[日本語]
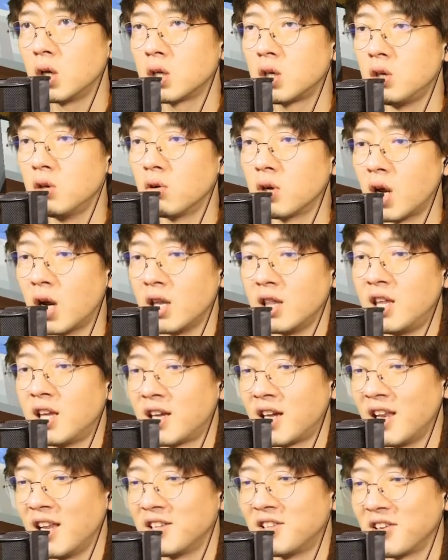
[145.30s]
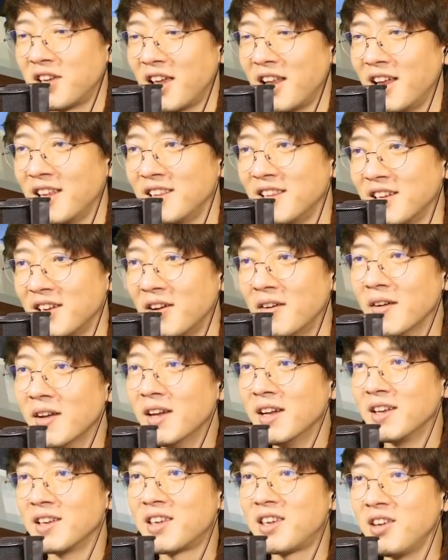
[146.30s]
う、木を借りに行かないといけないんだよ。
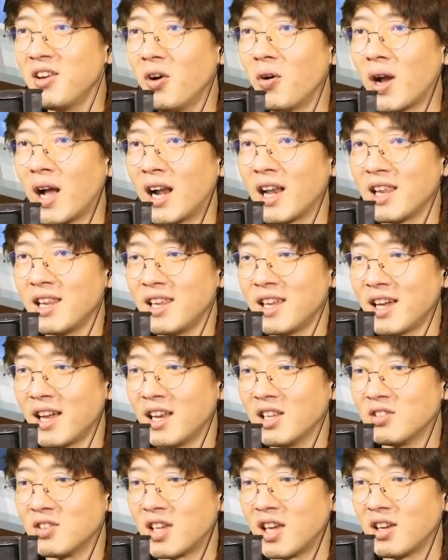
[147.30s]
木を借りに行かないと、